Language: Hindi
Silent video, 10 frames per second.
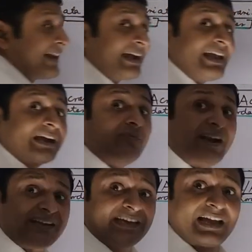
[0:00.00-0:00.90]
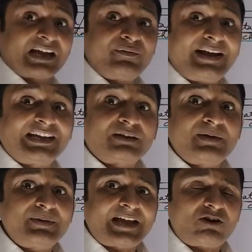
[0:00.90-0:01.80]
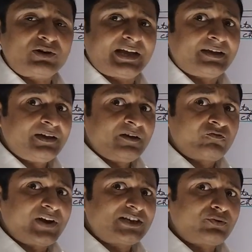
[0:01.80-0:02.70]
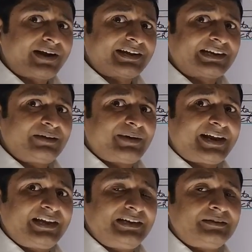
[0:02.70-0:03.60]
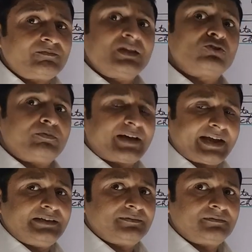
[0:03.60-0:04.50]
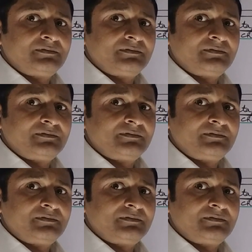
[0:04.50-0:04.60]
है कि एक्वेटिक एक्वेटिक में भी क्या हो गए फ्रेश वाटर की मराइन तो मराइन